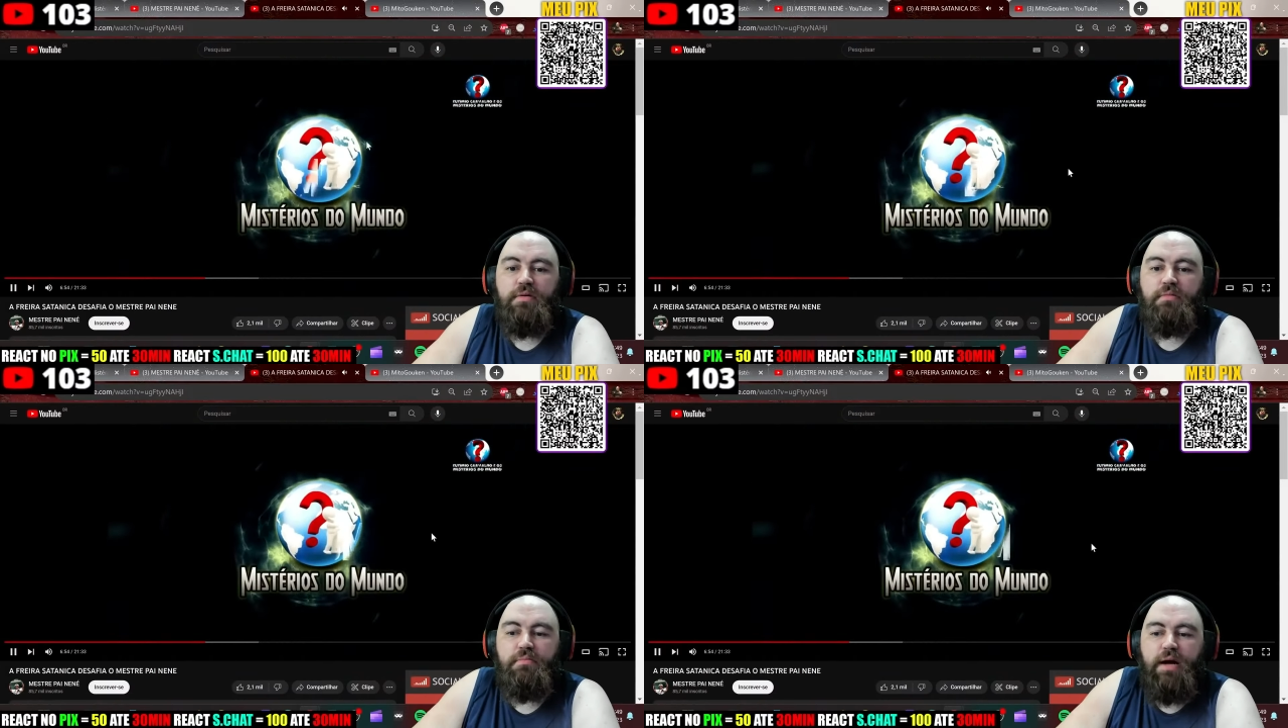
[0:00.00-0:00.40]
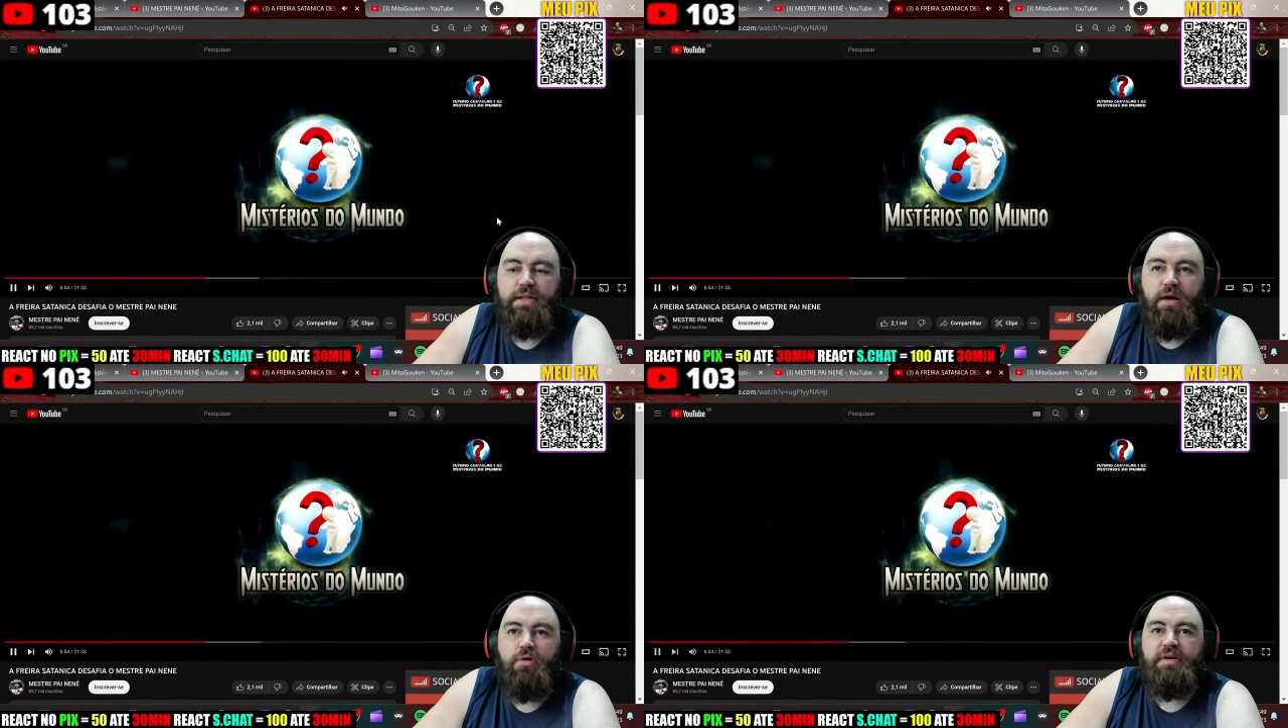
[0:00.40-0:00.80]
Pô,
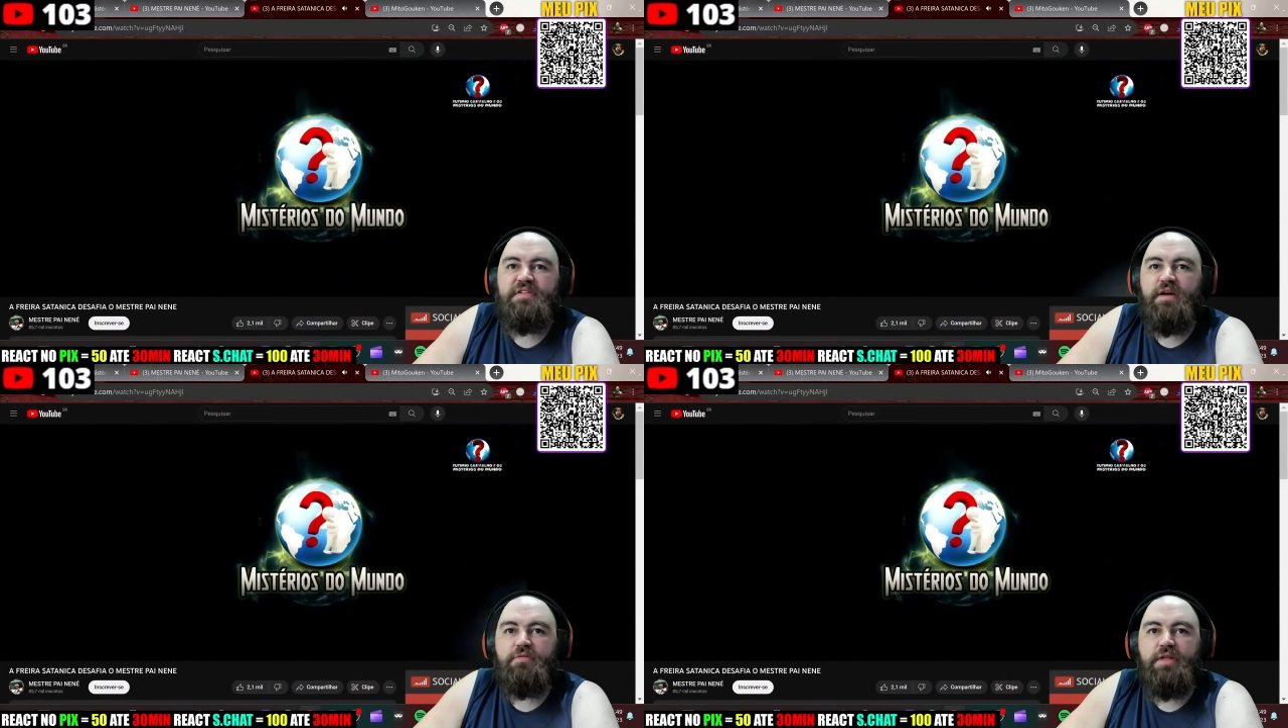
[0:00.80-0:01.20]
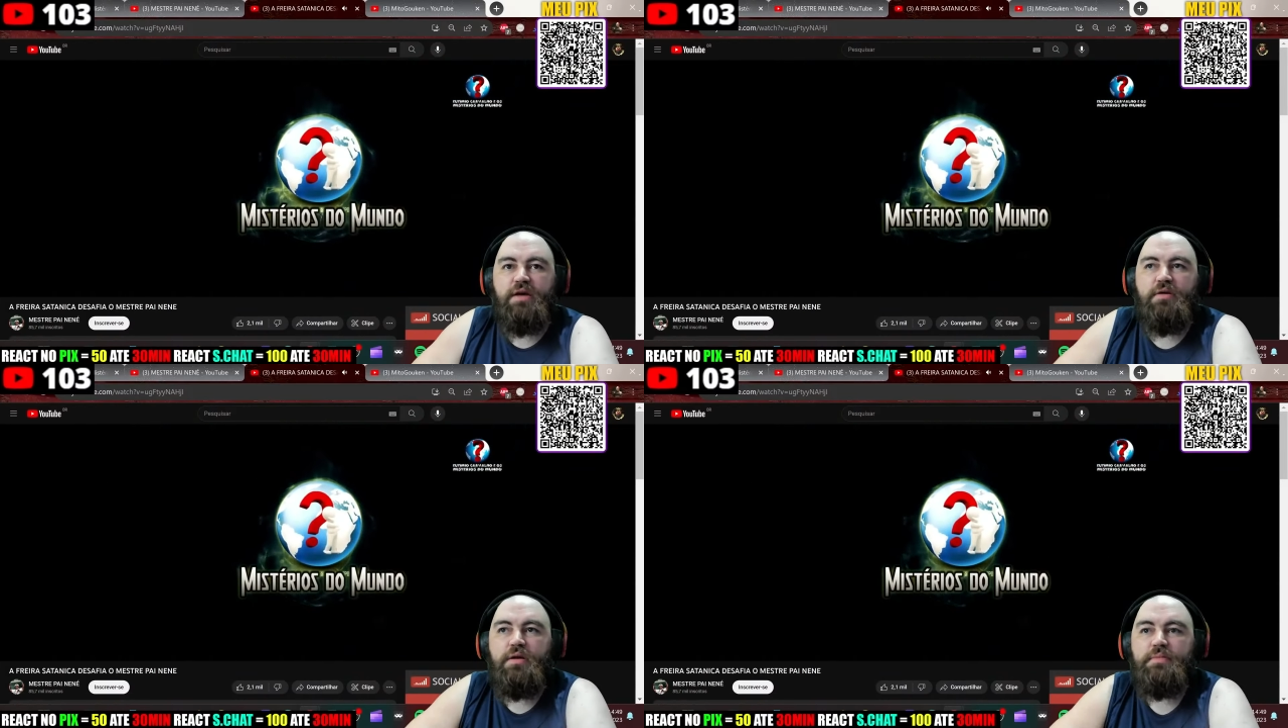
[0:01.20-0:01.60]
até comercial tem
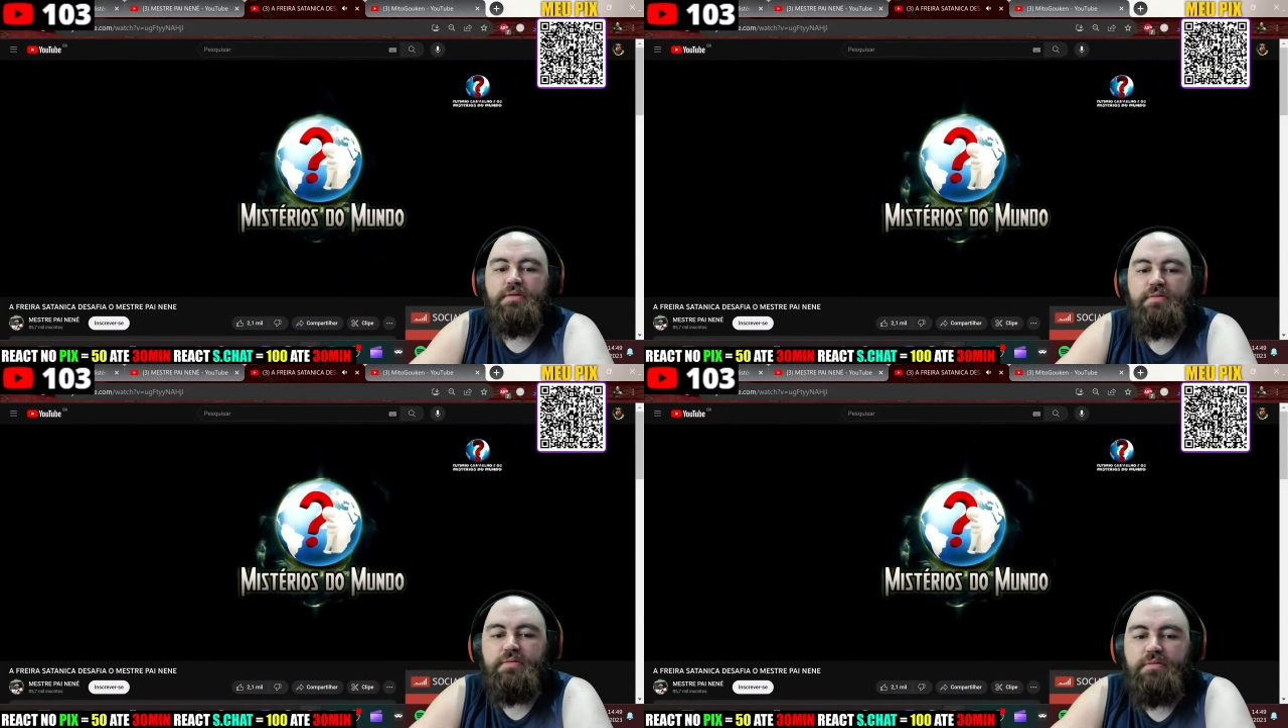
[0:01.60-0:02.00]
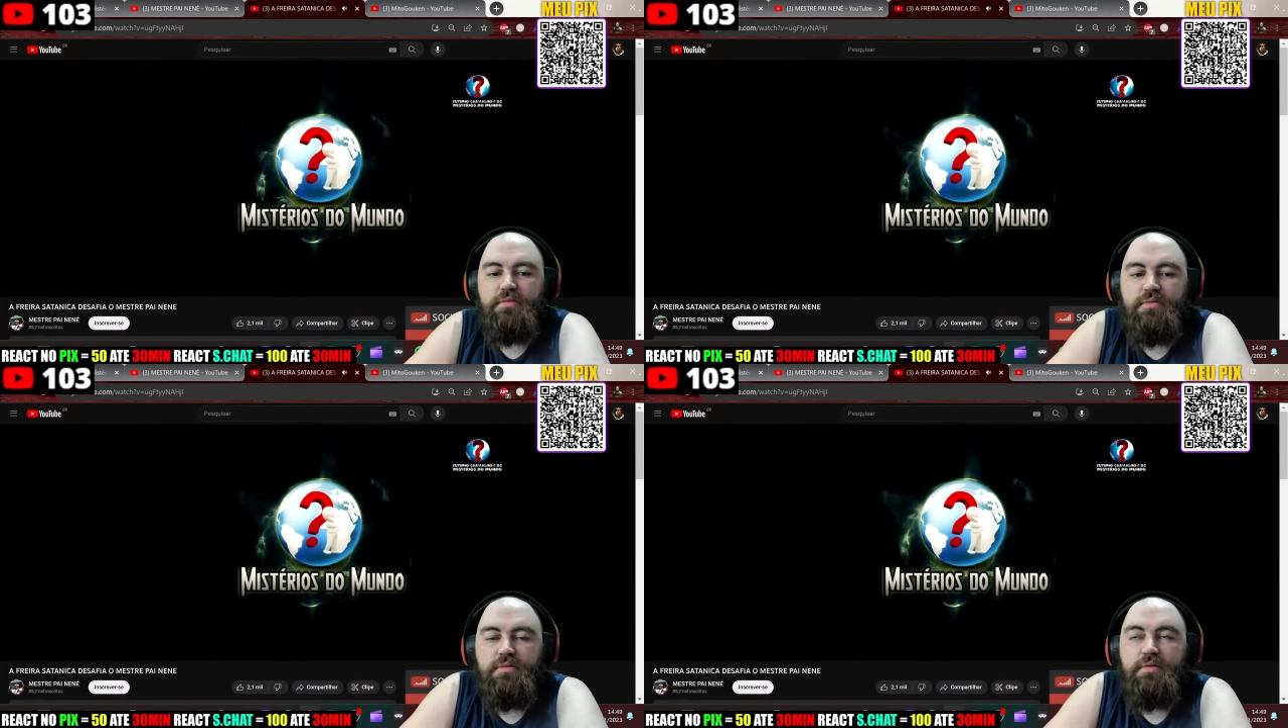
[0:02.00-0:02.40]
agora, mano.
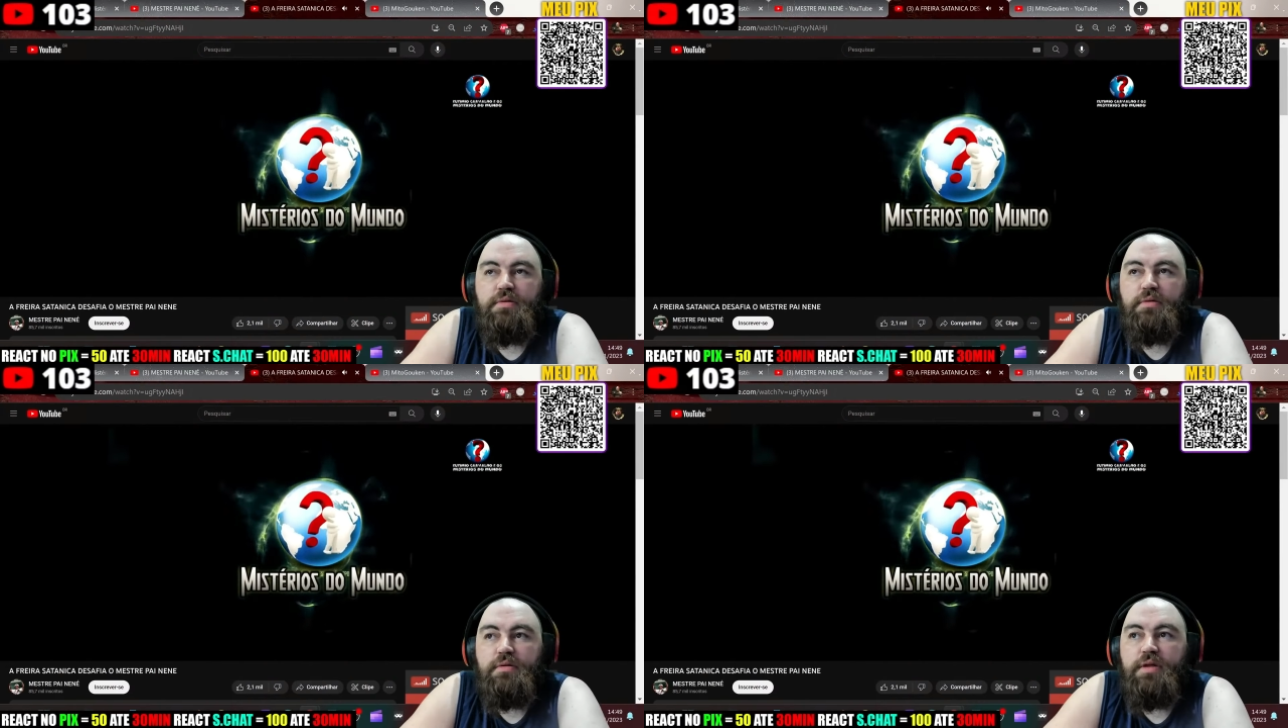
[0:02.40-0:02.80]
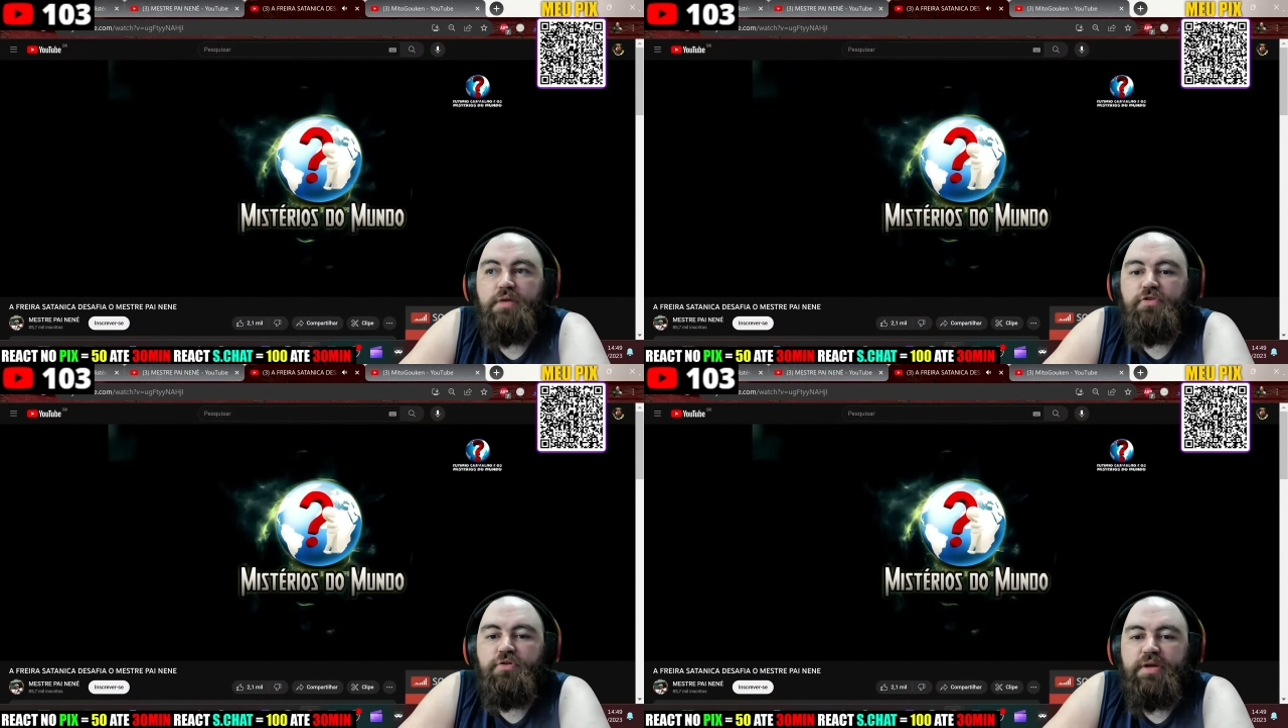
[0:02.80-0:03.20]
Tá
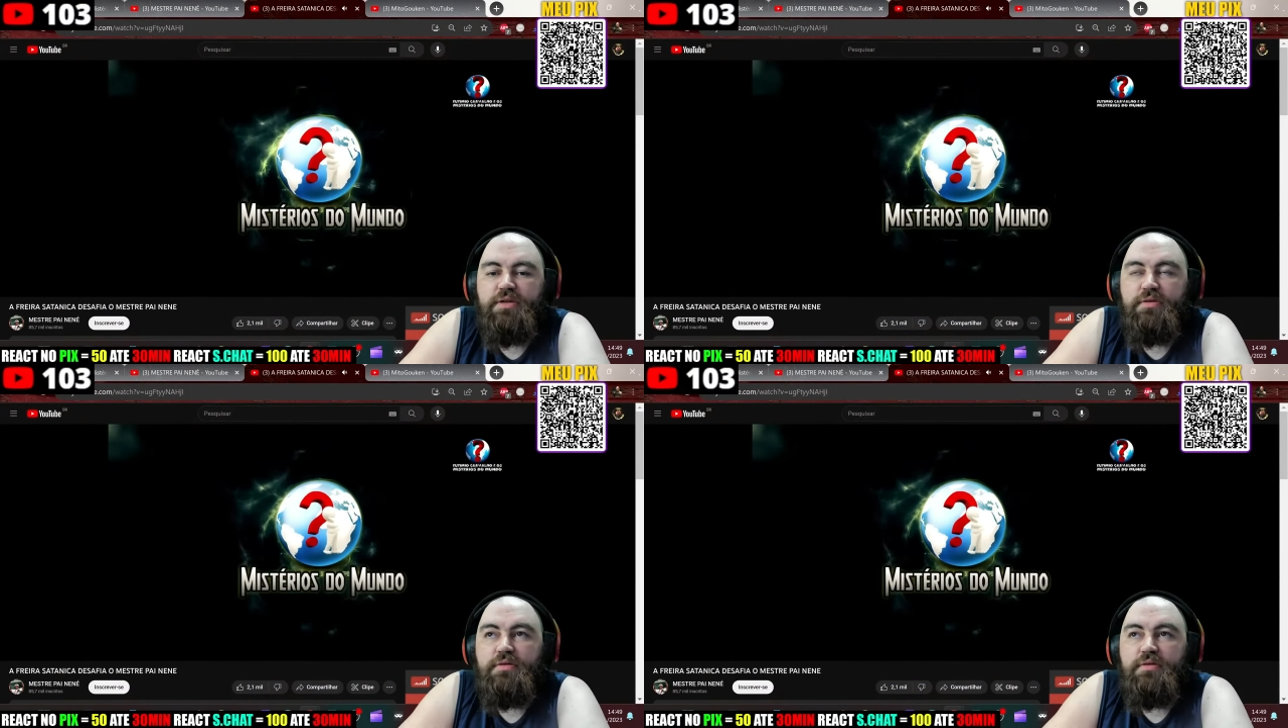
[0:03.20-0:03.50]
evoluindo.